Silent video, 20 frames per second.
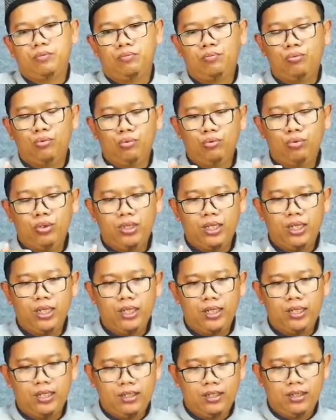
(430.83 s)

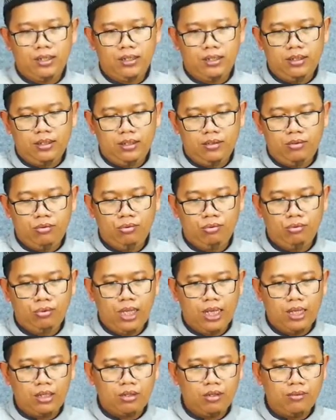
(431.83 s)
punya
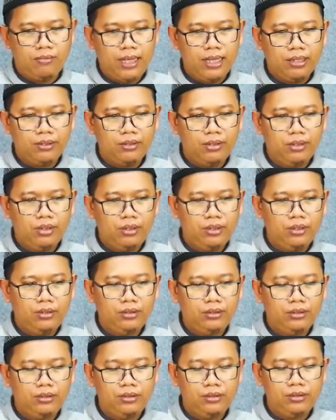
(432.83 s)
hutang Ramadan
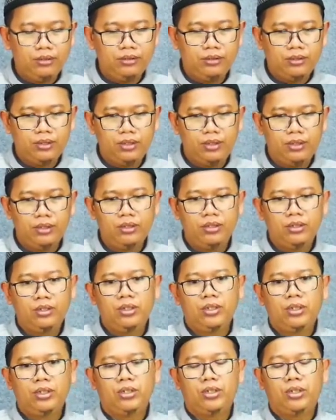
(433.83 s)
ya,
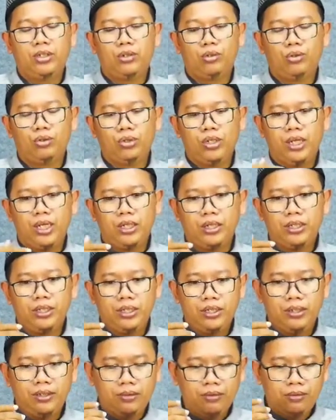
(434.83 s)
terus
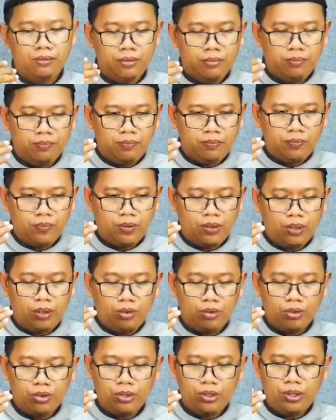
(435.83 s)
hari
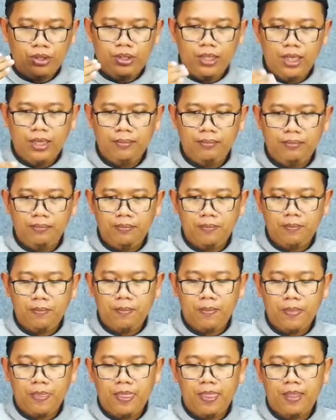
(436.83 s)
terus dia
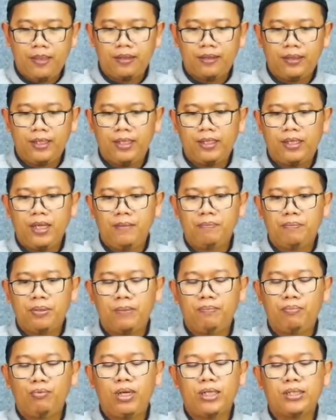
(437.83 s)
tidak
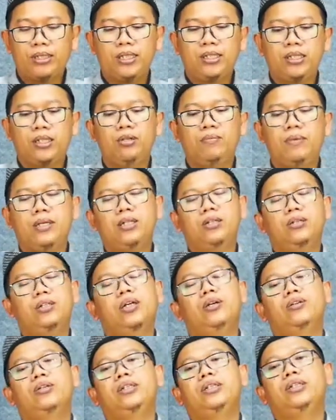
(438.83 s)
berpuasa di Ramadan
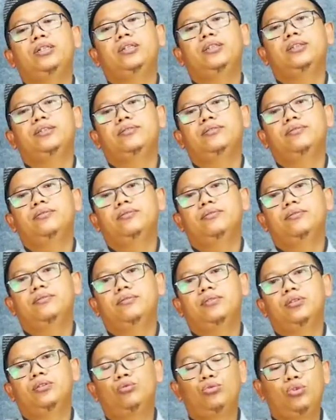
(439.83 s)
tahun ini
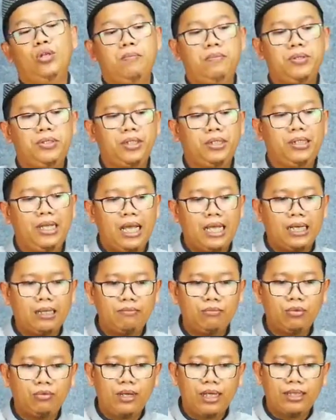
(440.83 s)
itu sudah menjadi
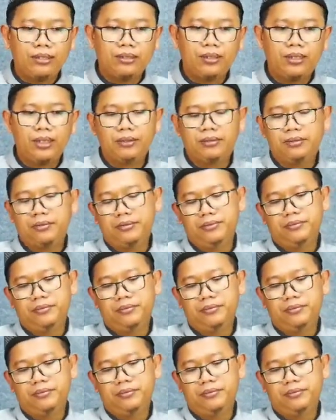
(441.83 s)
haram kuadrat